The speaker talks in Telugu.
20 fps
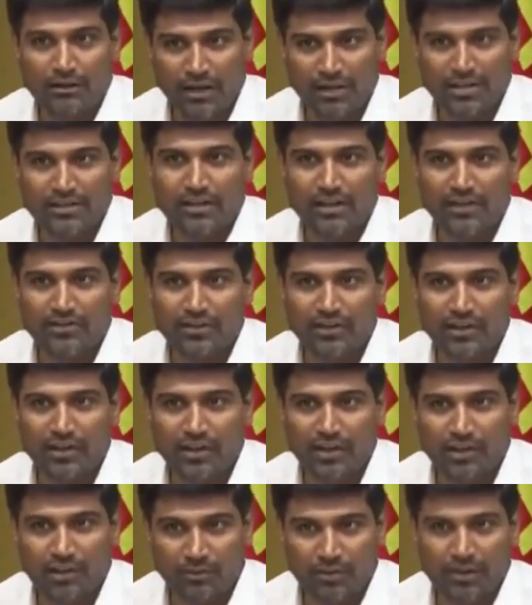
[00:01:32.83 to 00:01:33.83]
దయచేసి
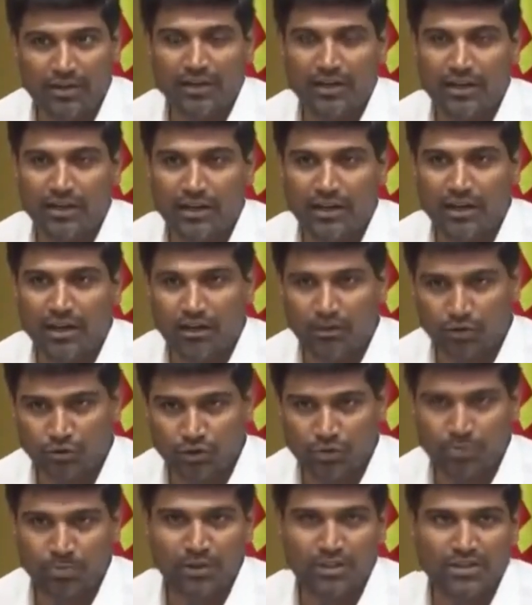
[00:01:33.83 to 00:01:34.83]
ఇటువంటి
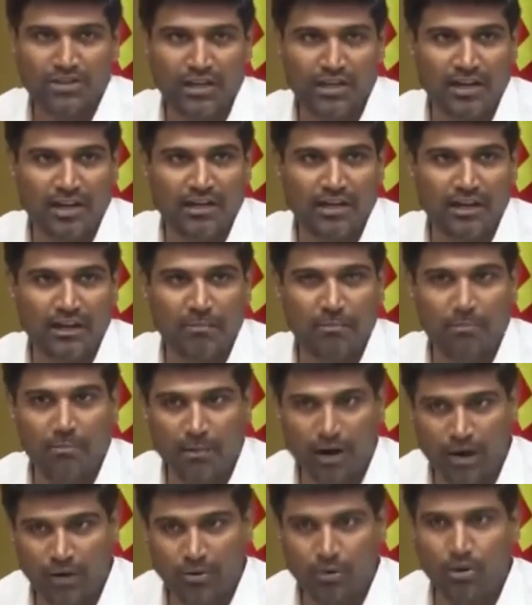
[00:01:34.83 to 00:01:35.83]
దుష్ప్రచారాన్ని
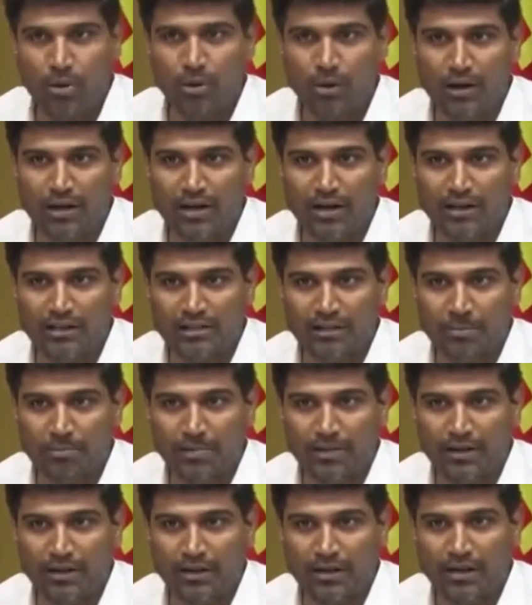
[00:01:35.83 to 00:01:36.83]
మానుకోవాలి అని
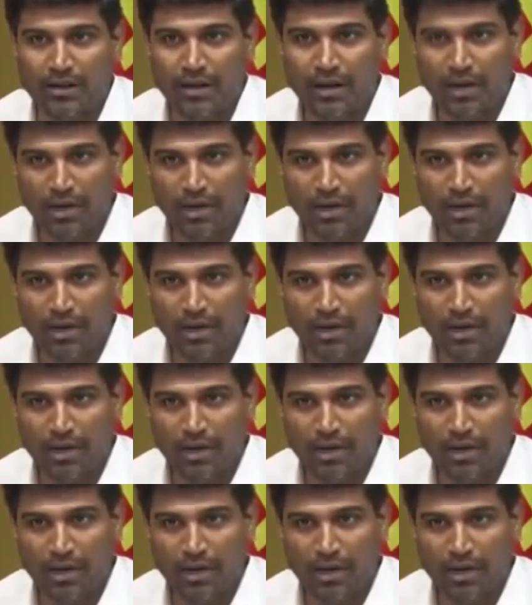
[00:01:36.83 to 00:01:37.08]
చెప్పి